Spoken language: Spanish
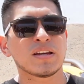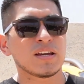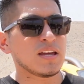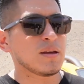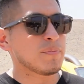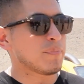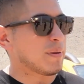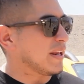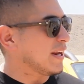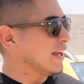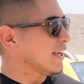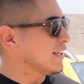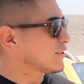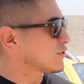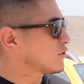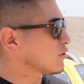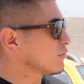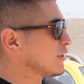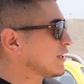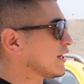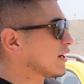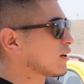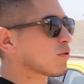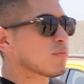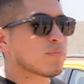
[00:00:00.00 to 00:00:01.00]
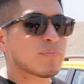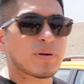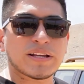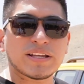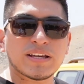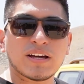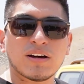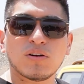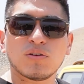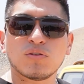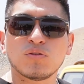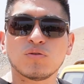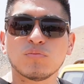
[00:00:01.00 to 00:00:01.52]
Y para esto viene
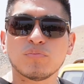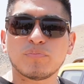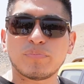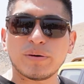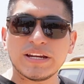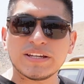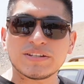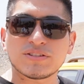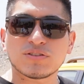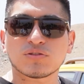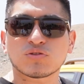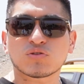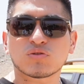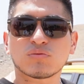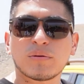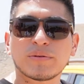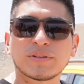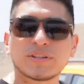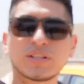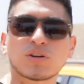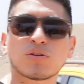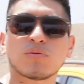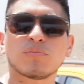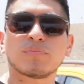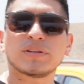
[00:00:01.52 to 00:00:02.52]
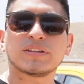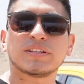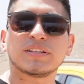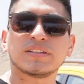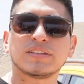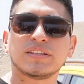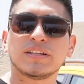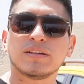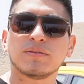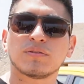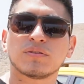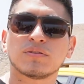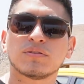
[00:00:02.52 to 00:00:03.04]
acompañado de un precio sumamente
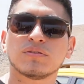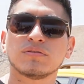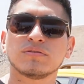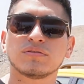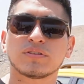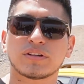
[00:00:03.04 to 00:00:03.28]
competitivo, ¿no?